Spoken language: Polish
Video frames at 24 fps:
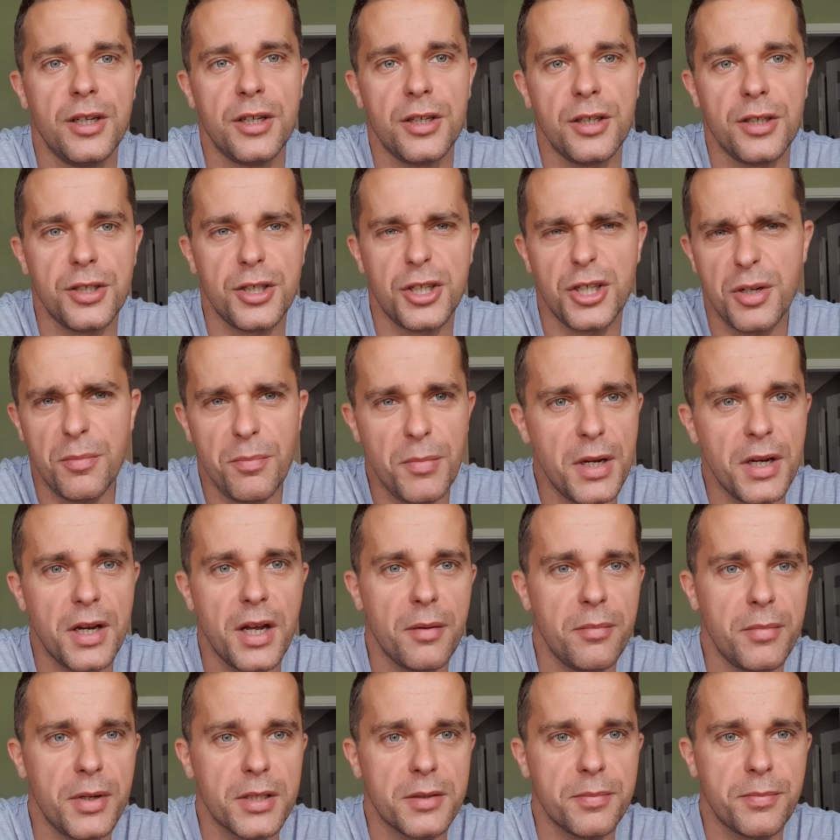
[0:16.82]

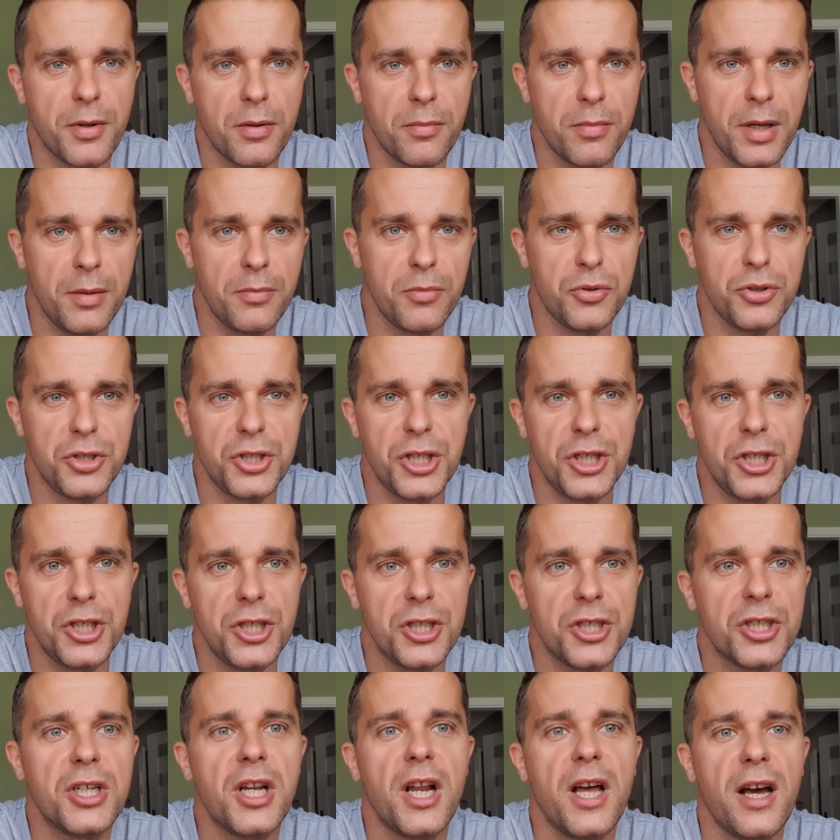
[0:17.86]
śmiga bez problemu
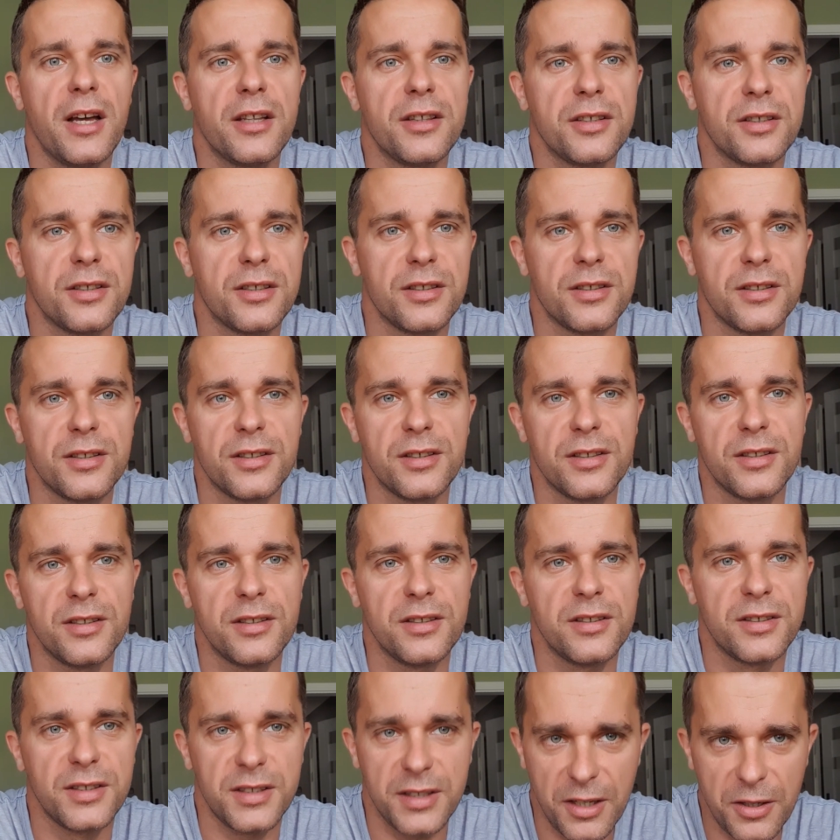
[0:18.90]
10 lat,
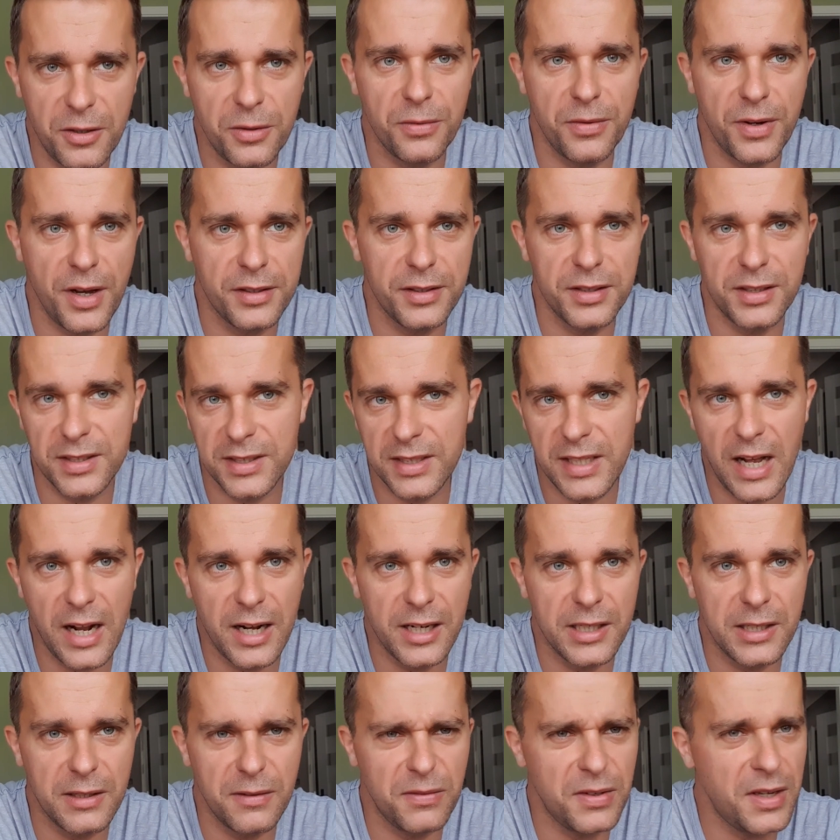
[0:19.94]
sterowany
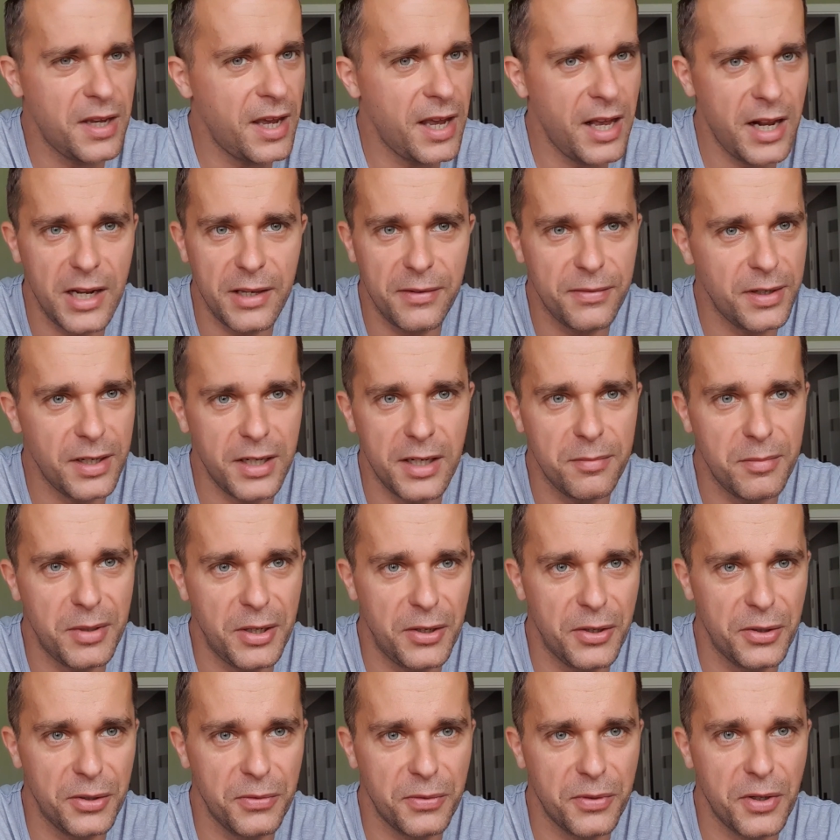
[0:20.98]
zdalnie, wiele, wiele
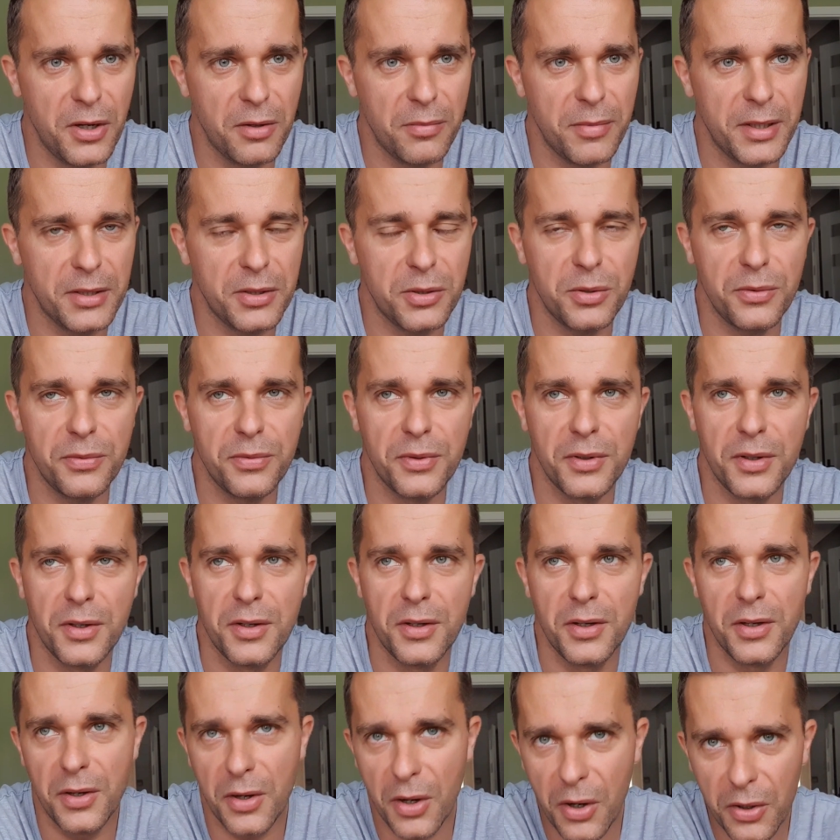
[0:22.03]
milionów kilometrów
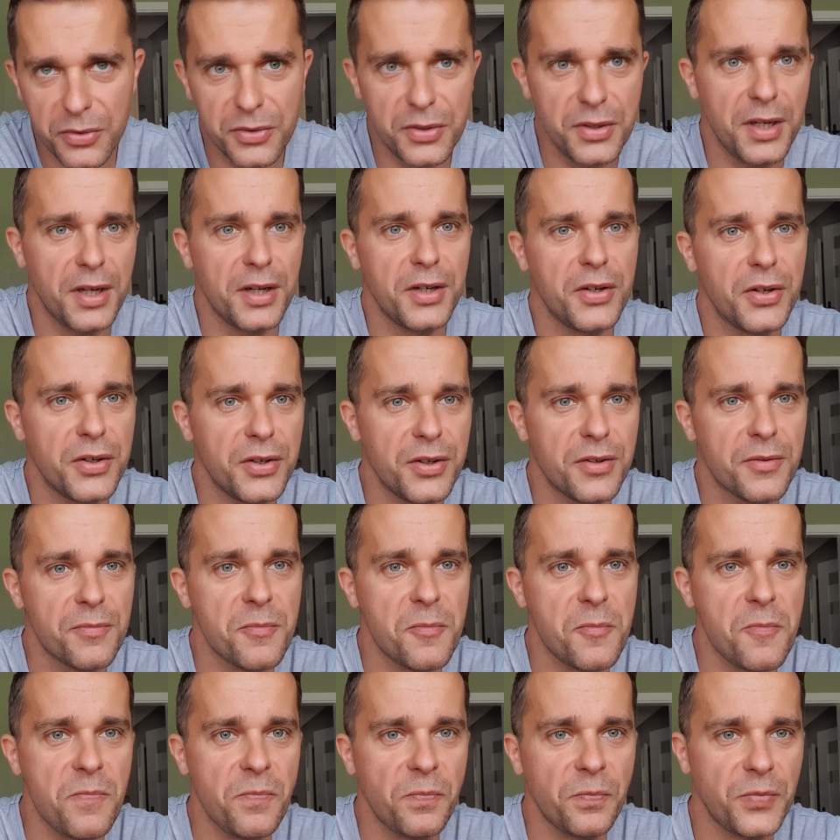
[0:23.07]
od niego
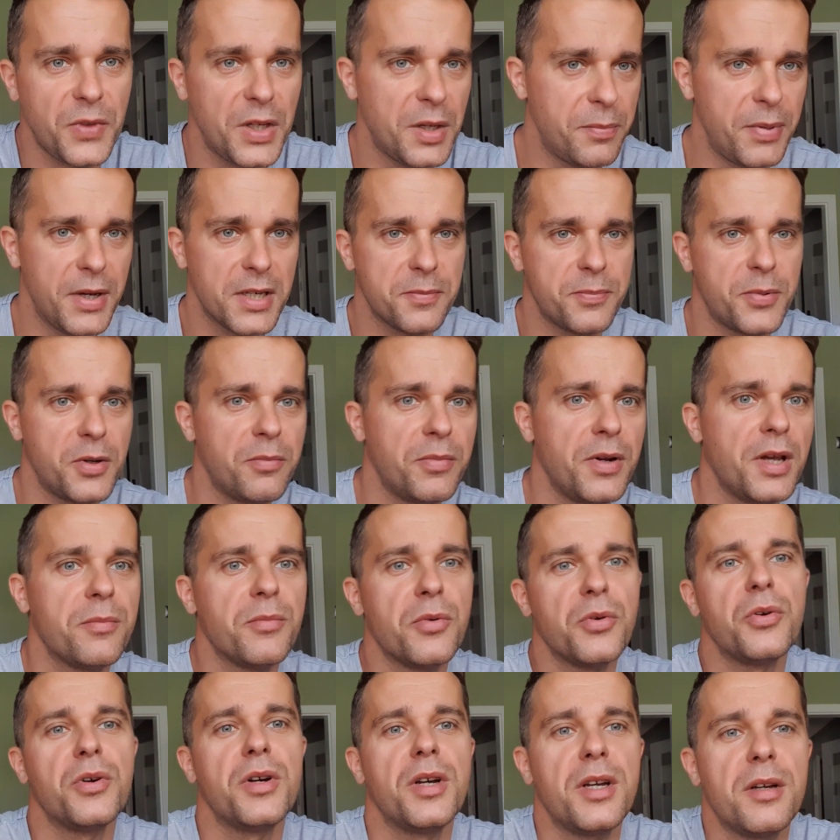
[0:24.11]
i bez
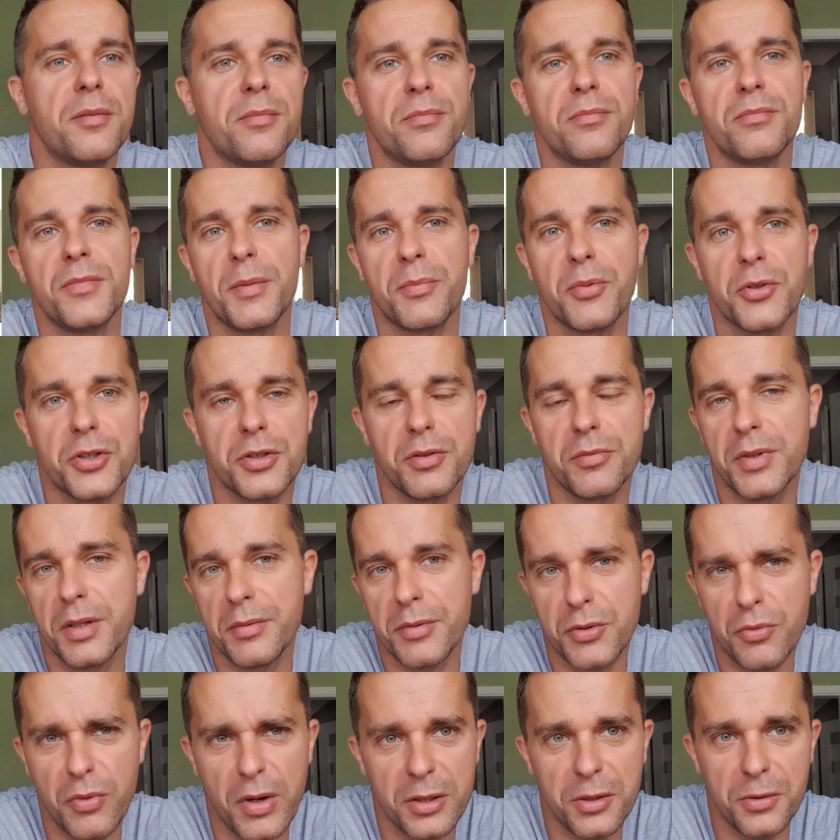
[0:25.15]
problemu e, nie potrzebuje
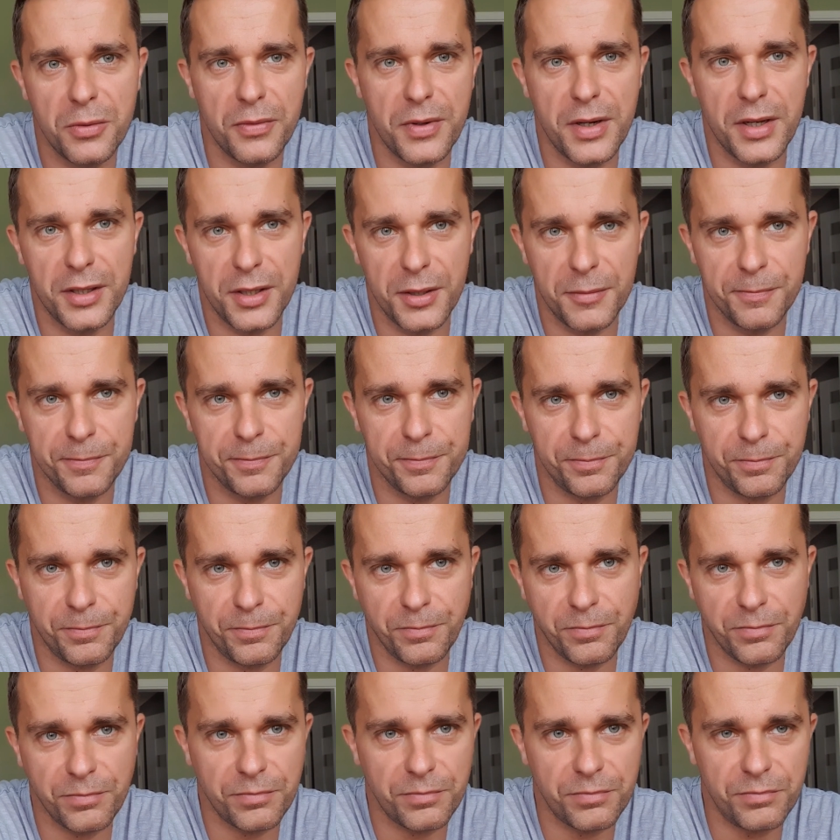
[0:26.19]
być ładowany,
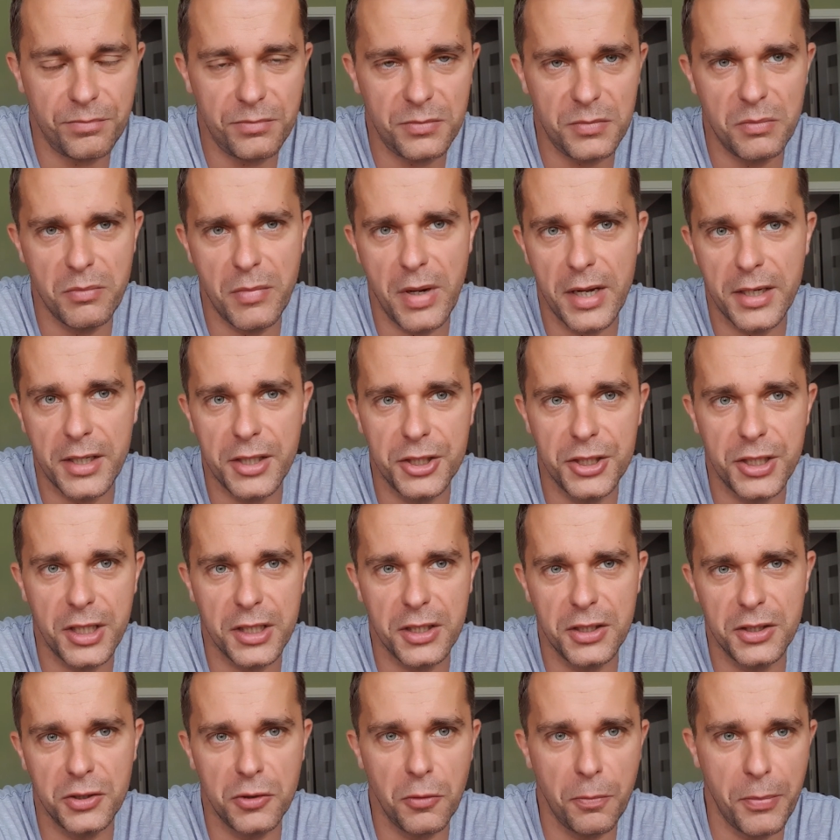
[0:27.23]
ma jakiś
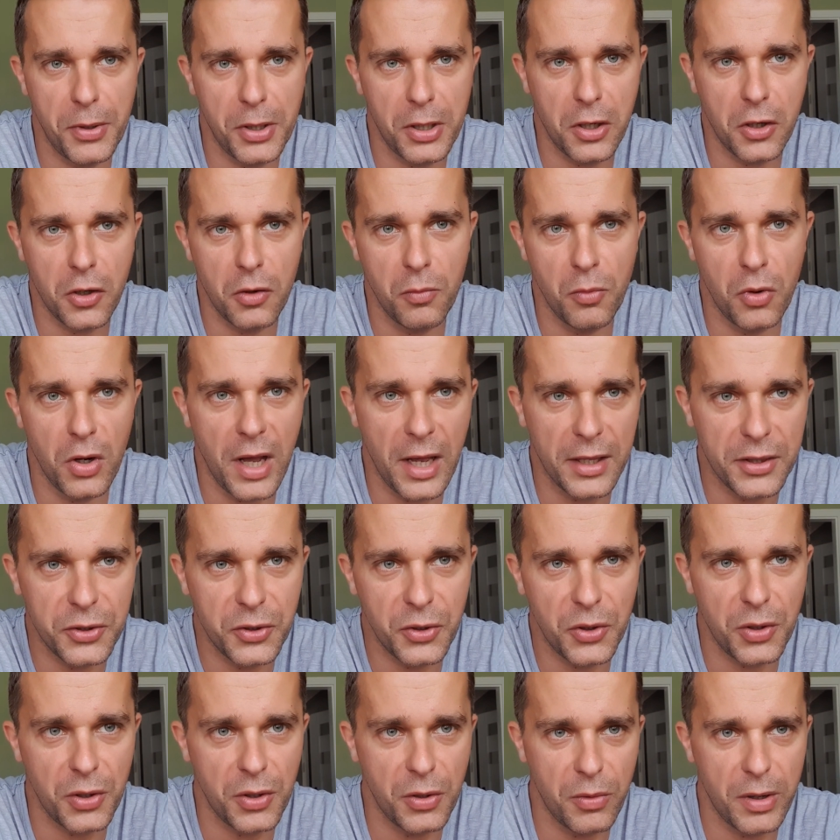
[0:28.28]
taki super
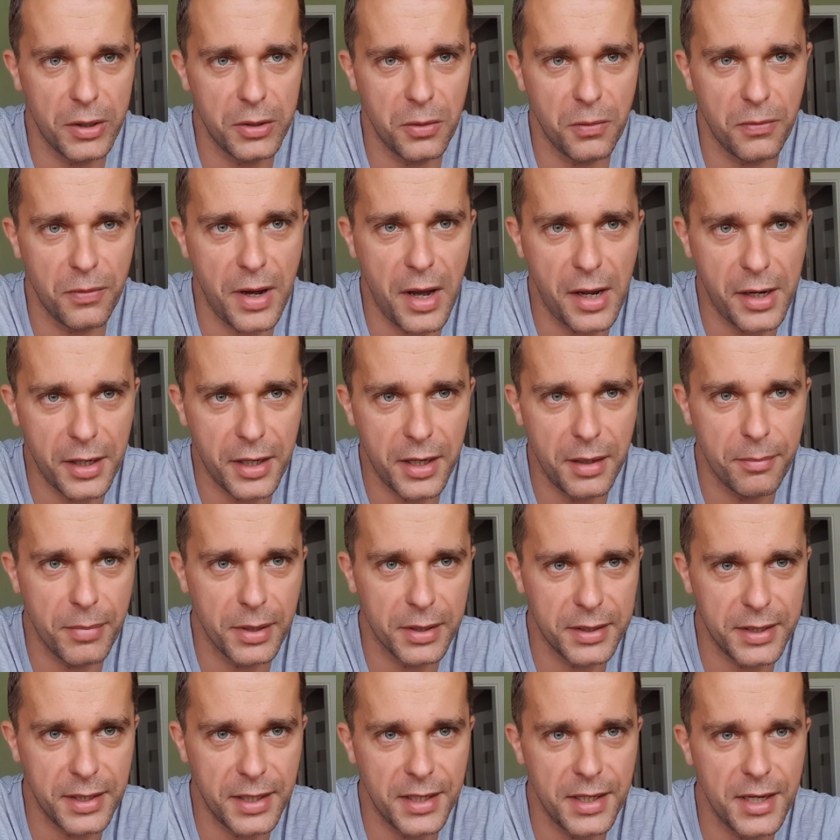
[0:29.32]
akumulator, ładowarkę,
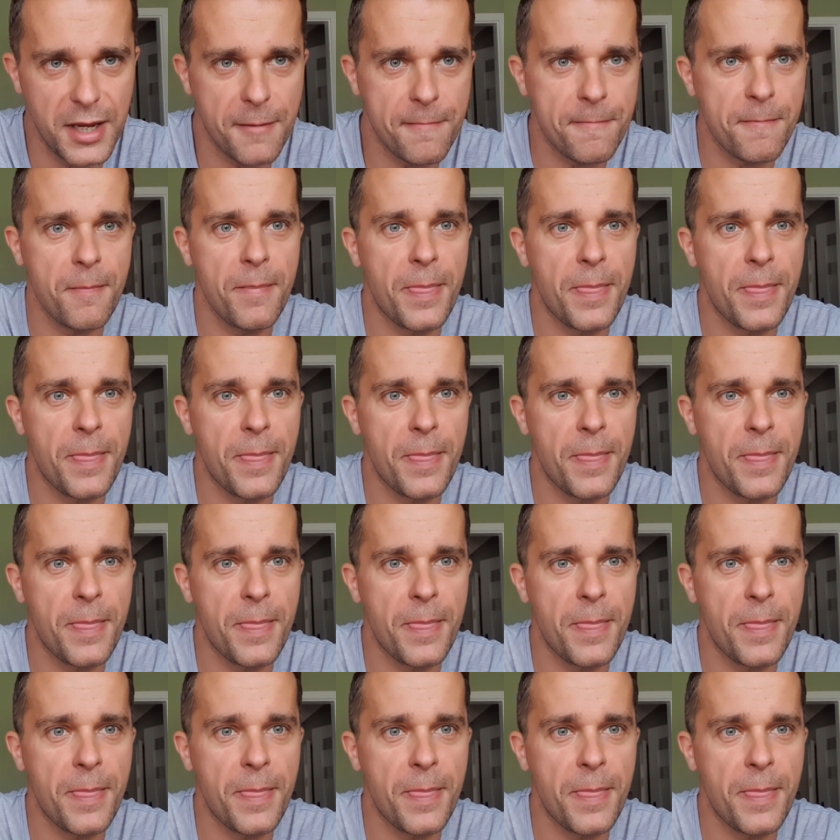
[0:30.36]
baterię,